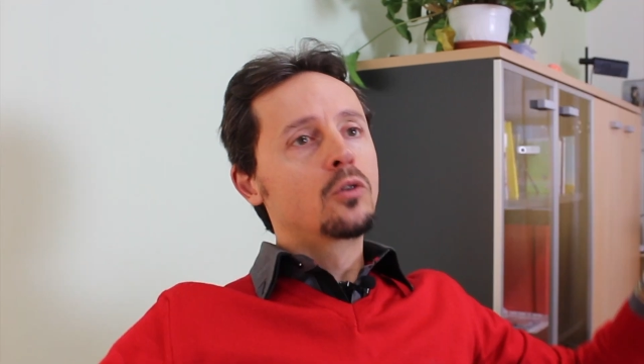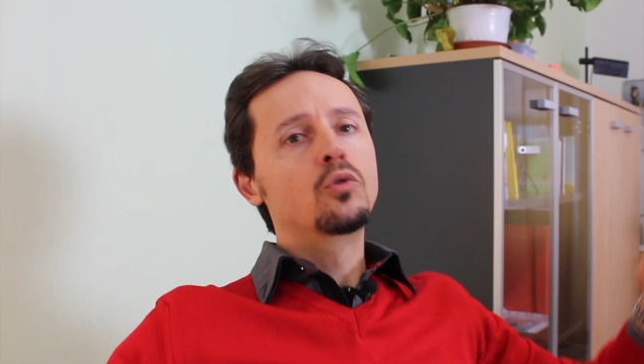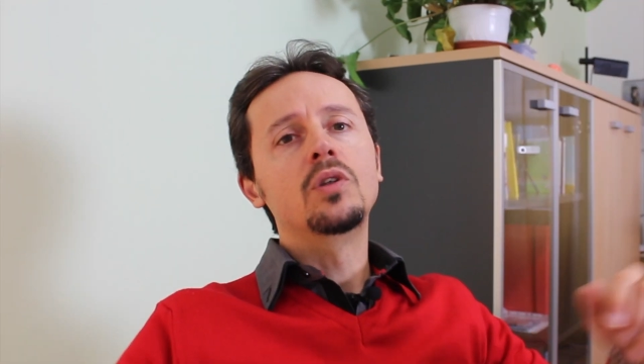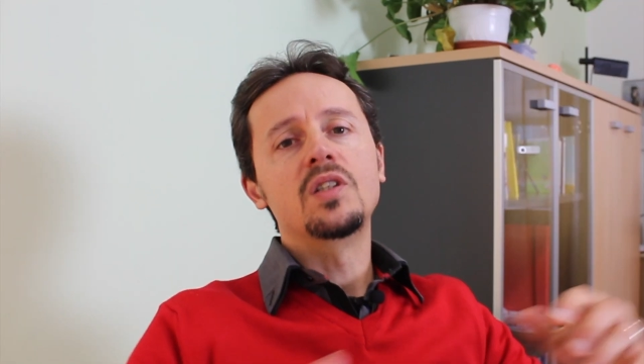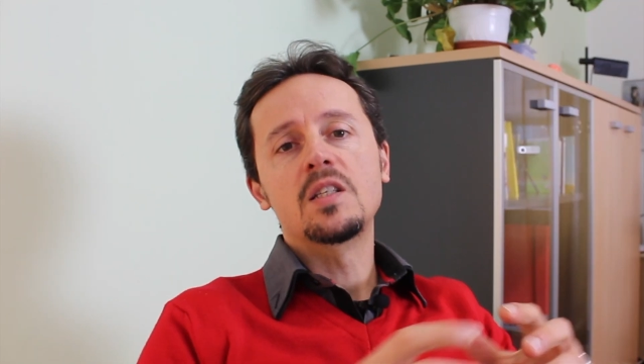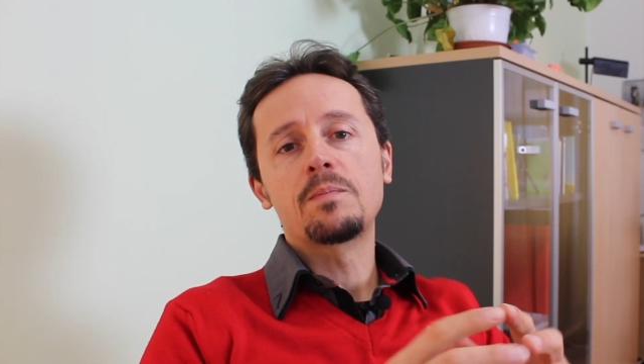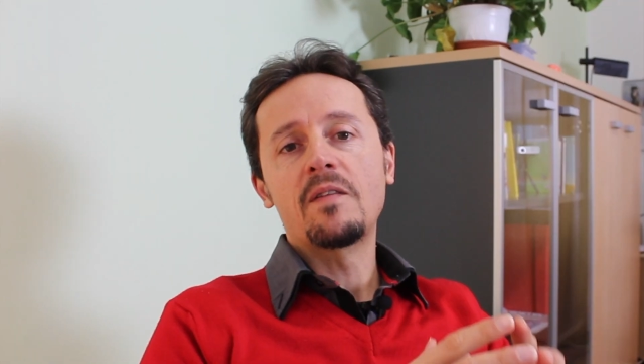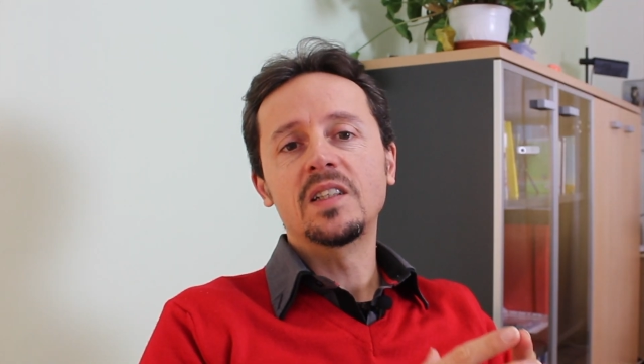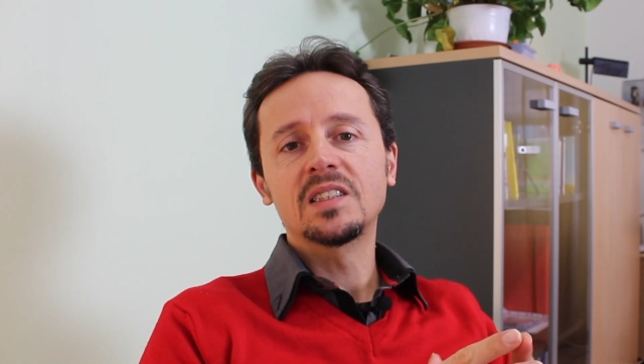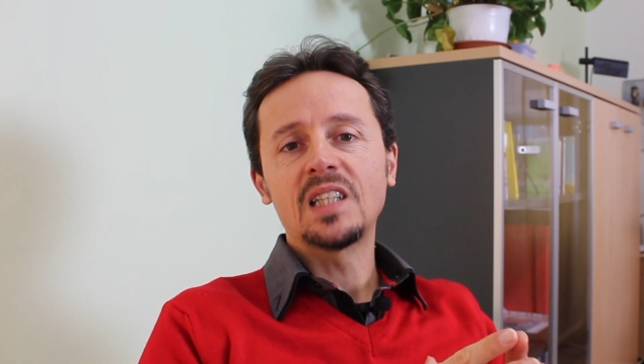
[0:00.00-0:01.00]
tutti si
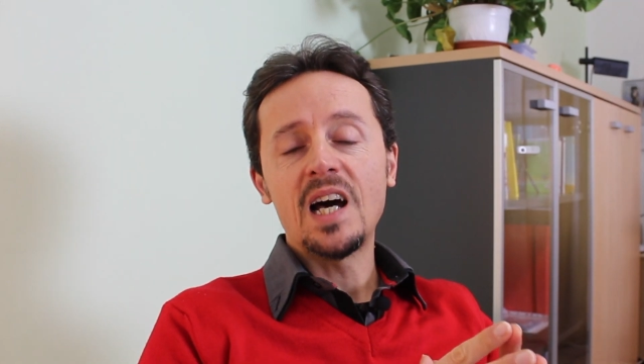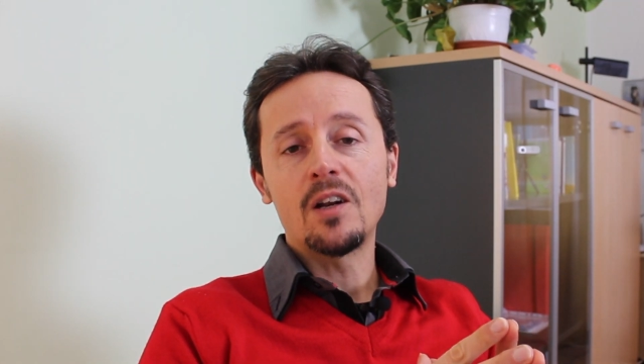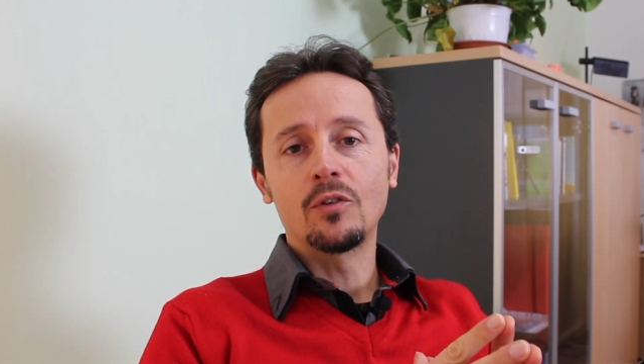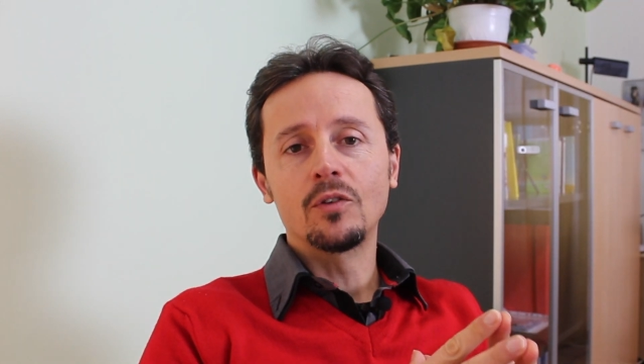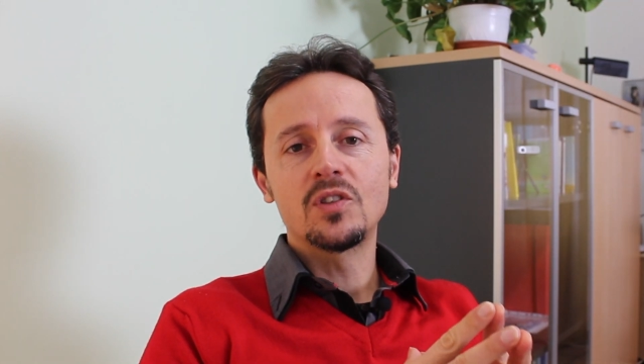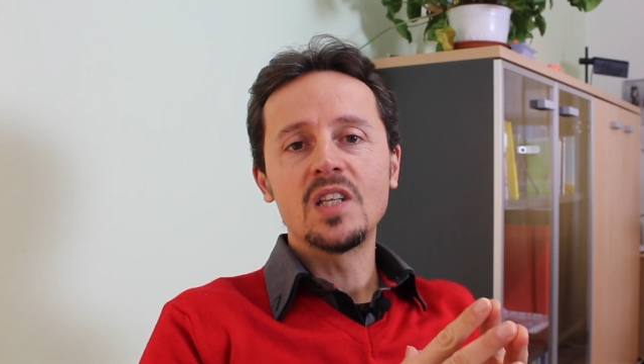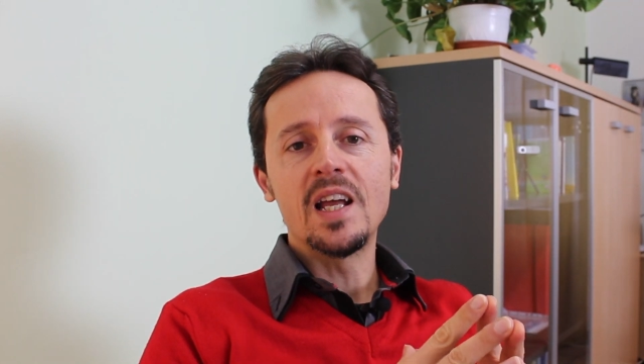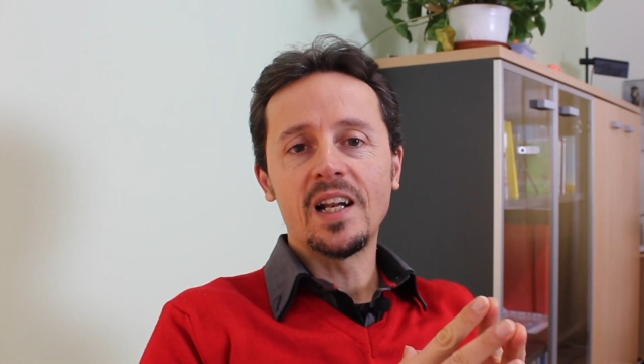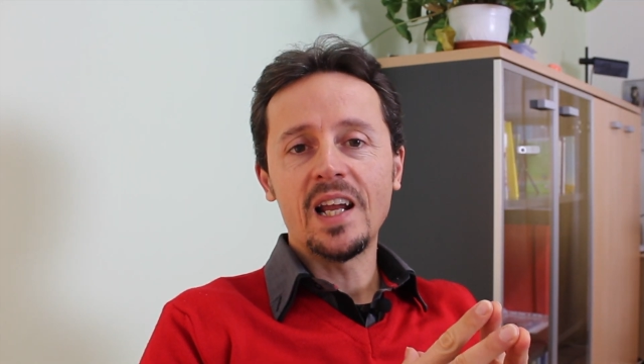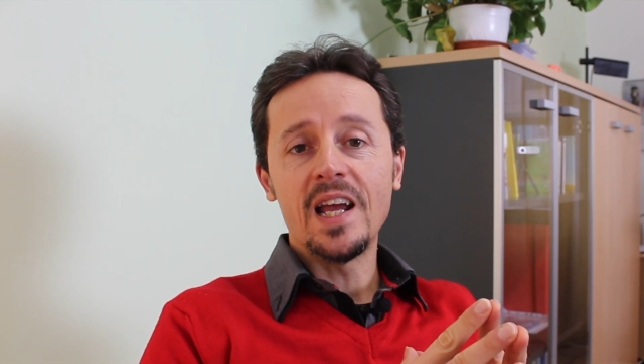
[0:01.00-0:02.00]
spaventarono, sia
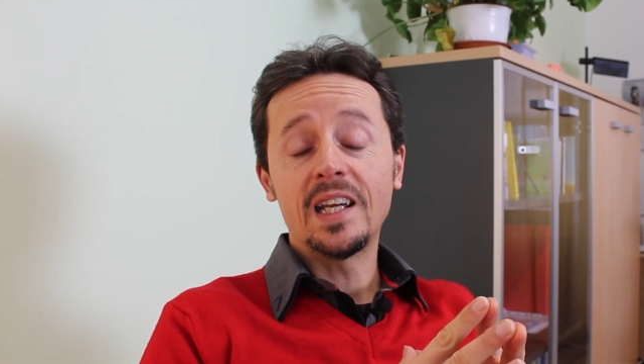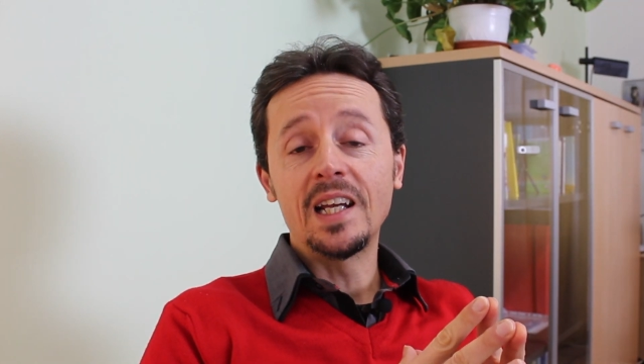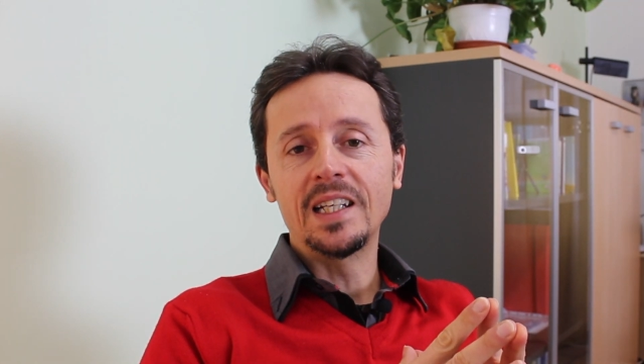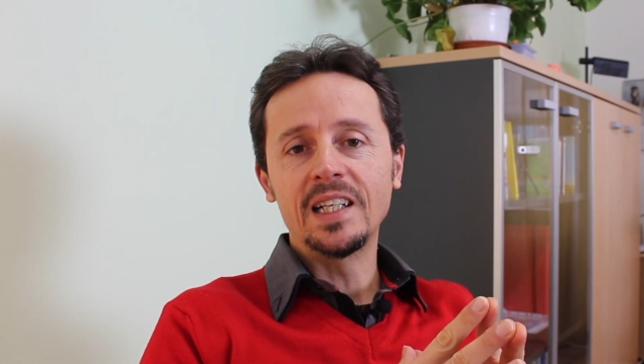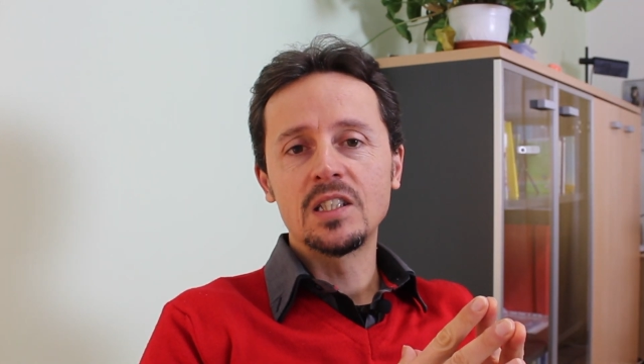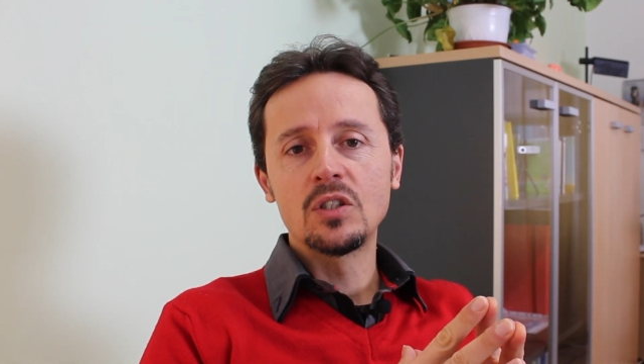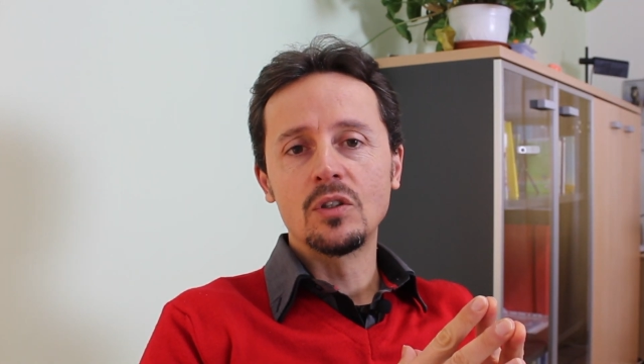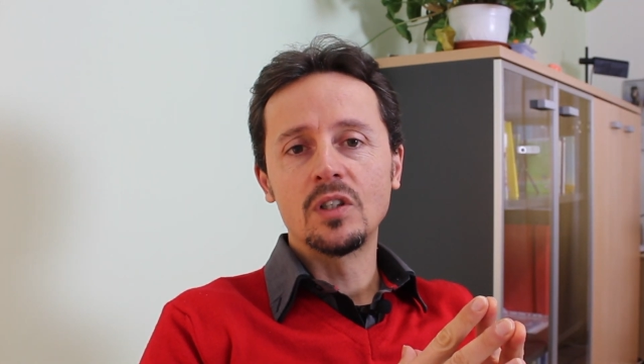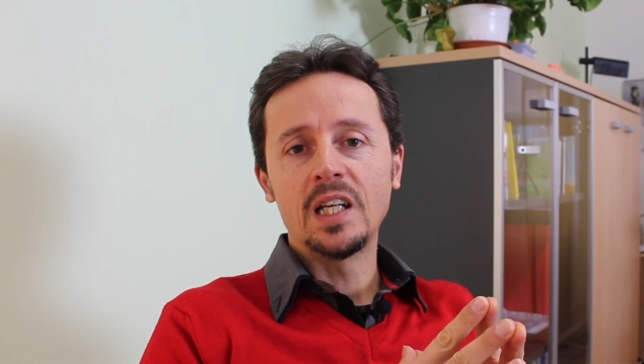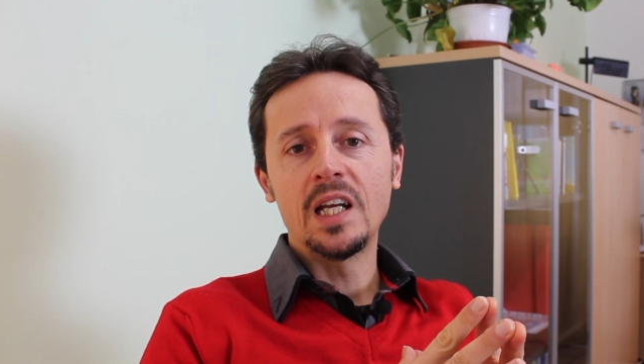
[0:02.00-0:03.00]
il re che il
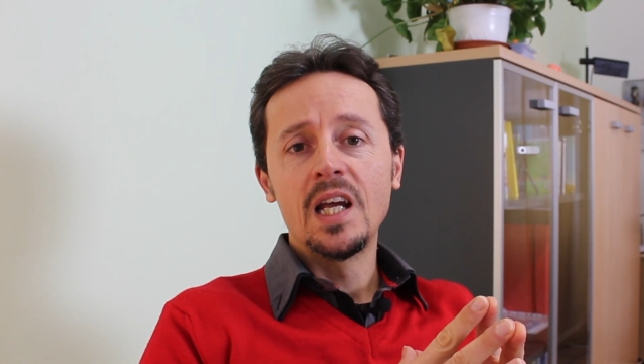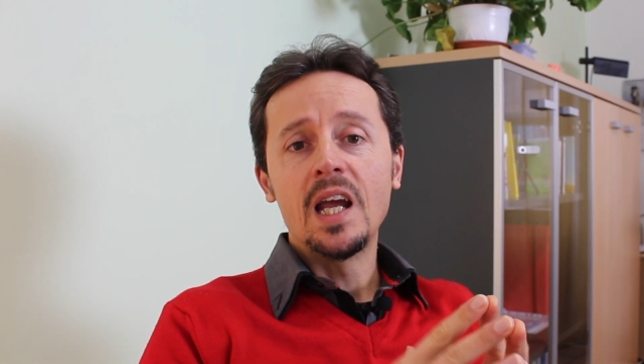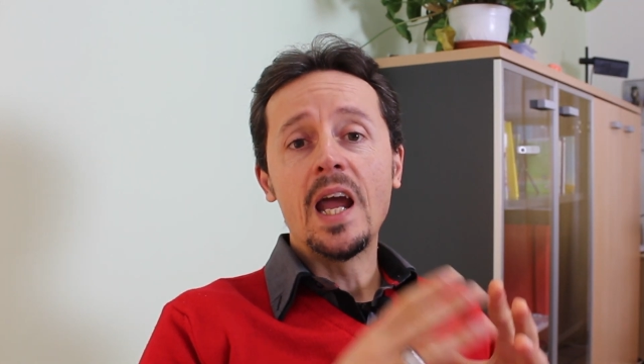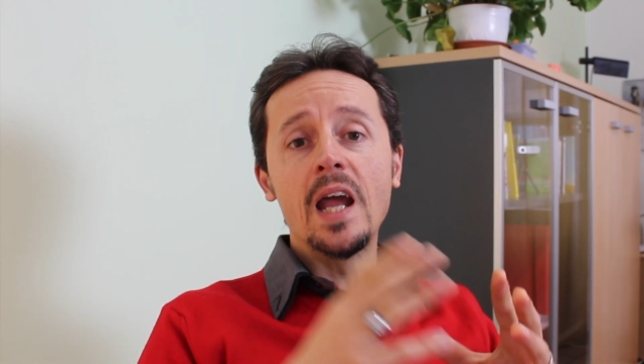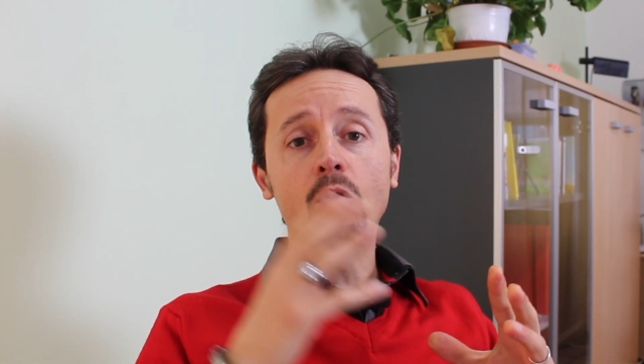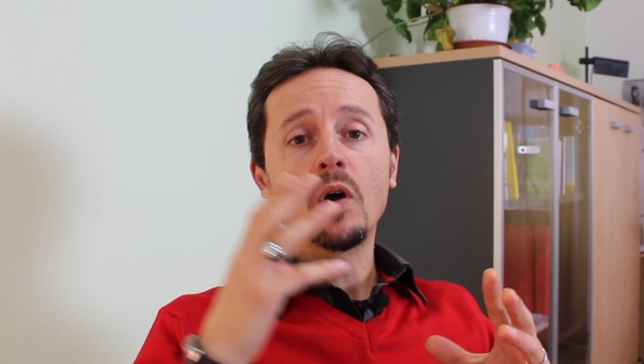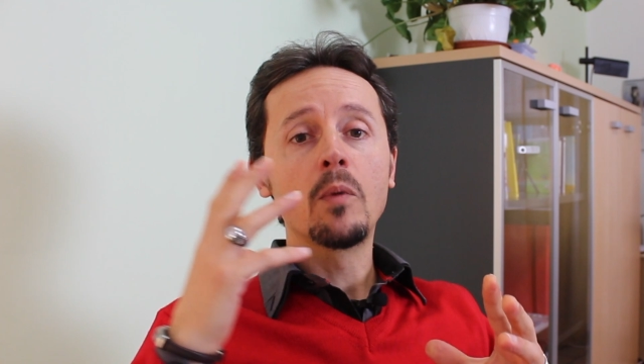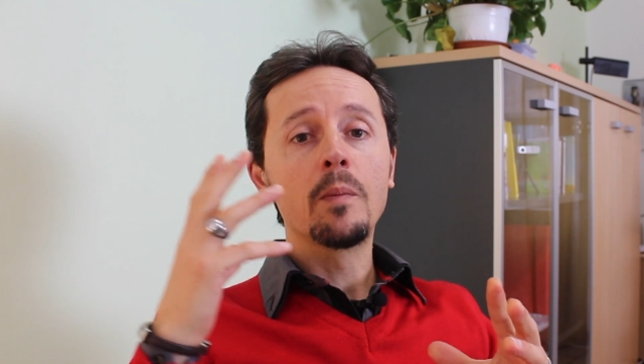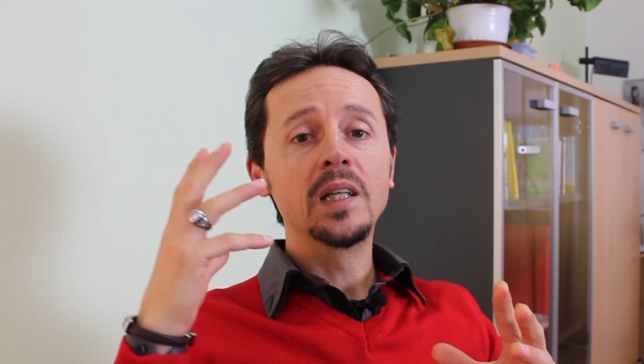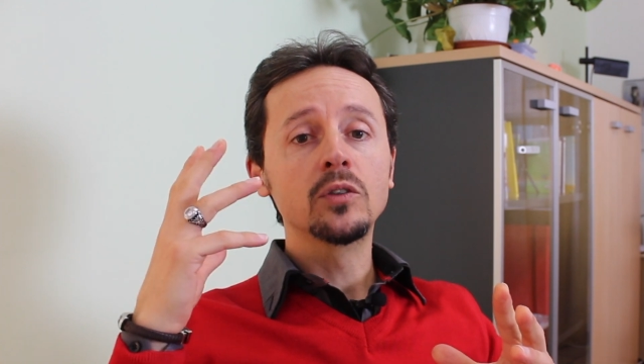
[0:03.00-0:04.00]
garzone, e in quel
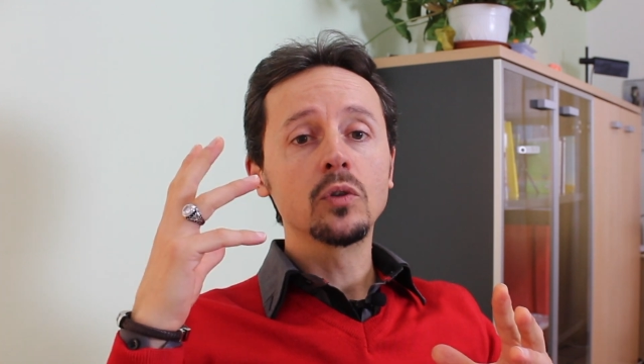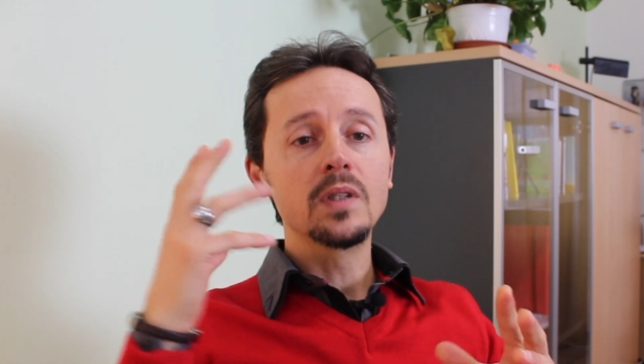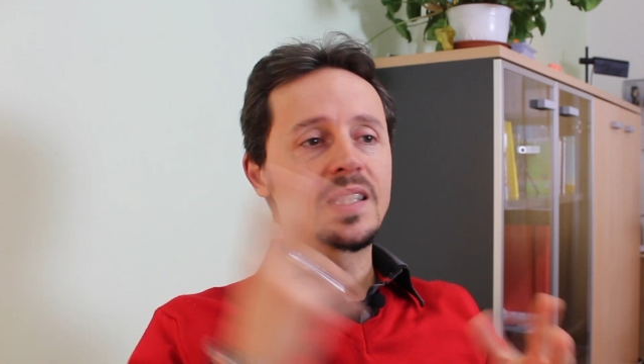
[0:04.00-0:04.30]
momento,